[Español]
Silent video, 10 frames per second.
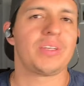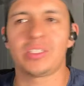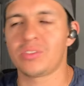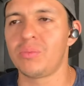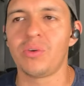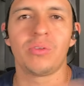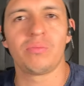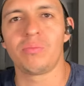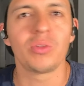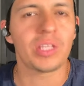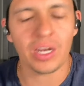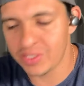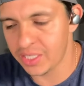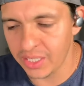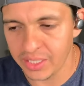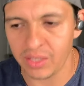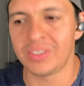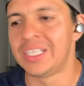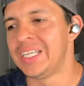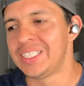es como montar la bicicleta,
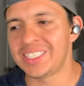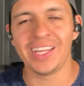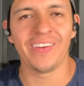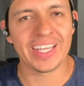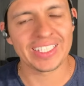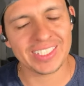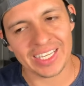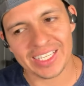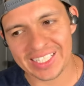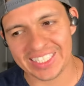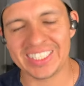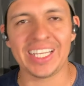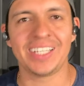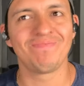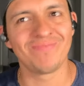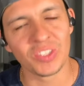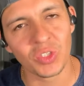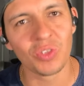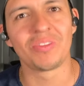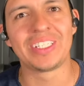¿no? Se le ve que está, que está,
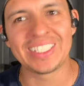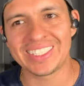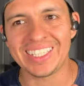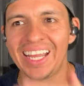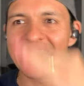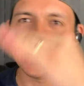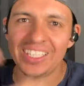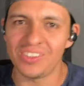mm, está ahí,